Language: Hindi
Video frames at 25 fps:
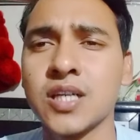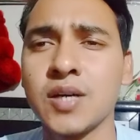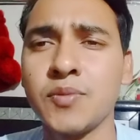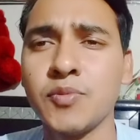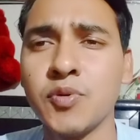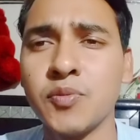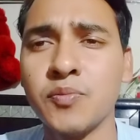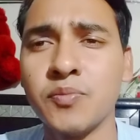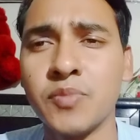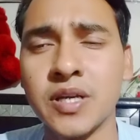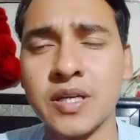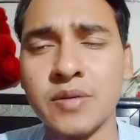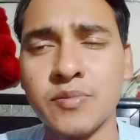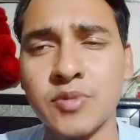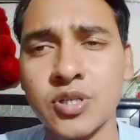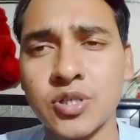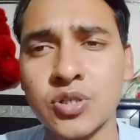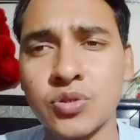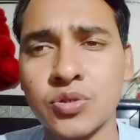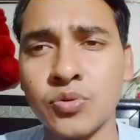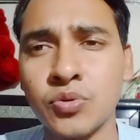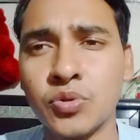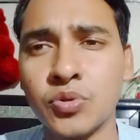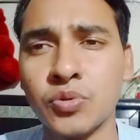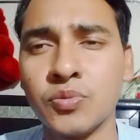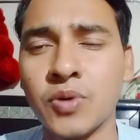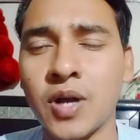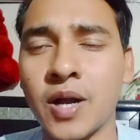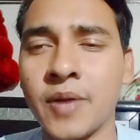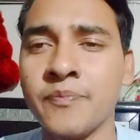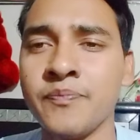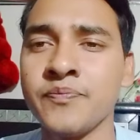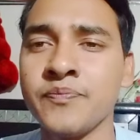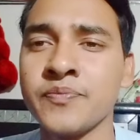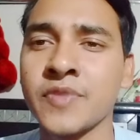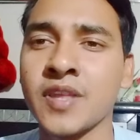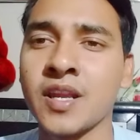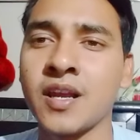मुंबई में शूट हुआ
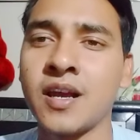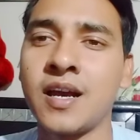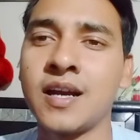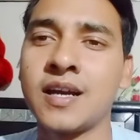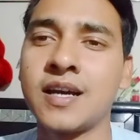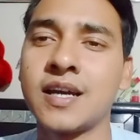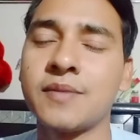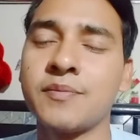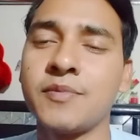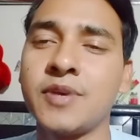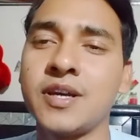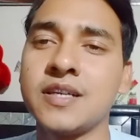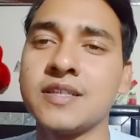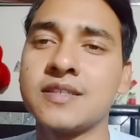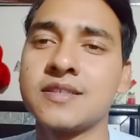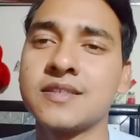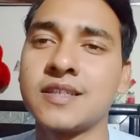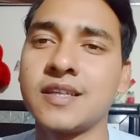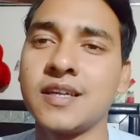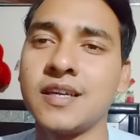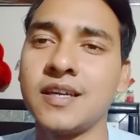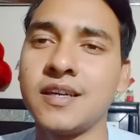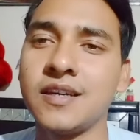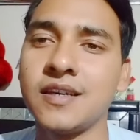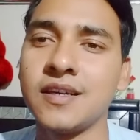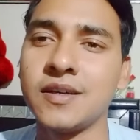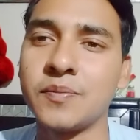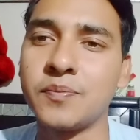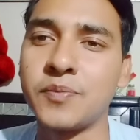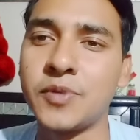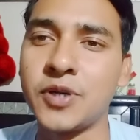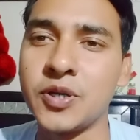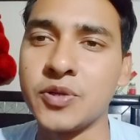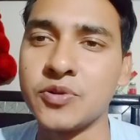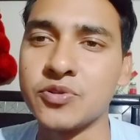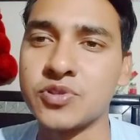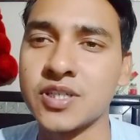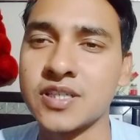अगर मैं इसके
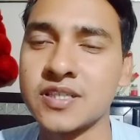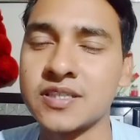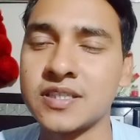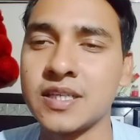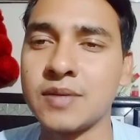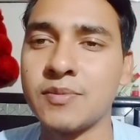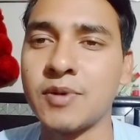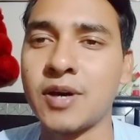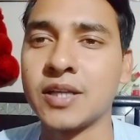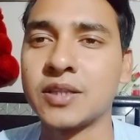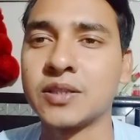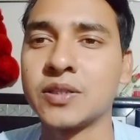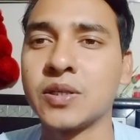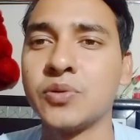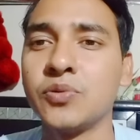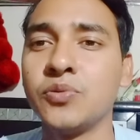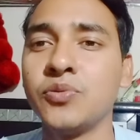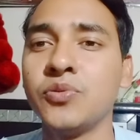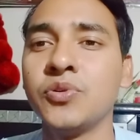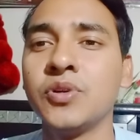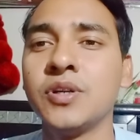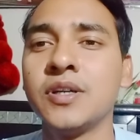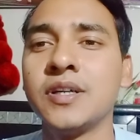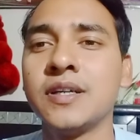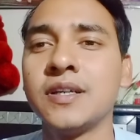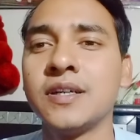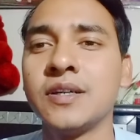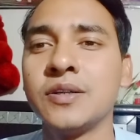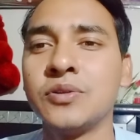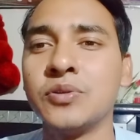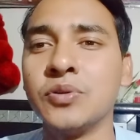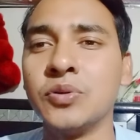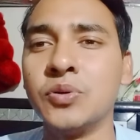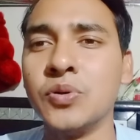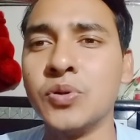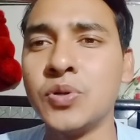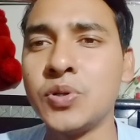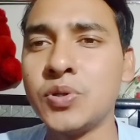प्रोड्यूसर्स की बात करूँ तो
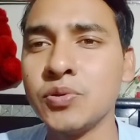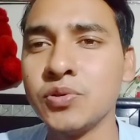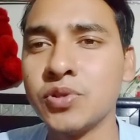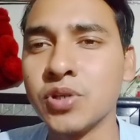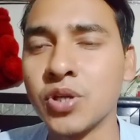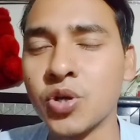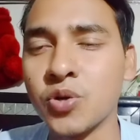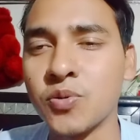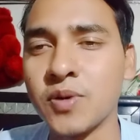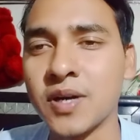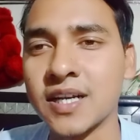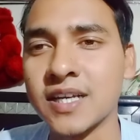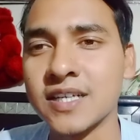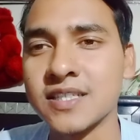गुड्डू धनोगा के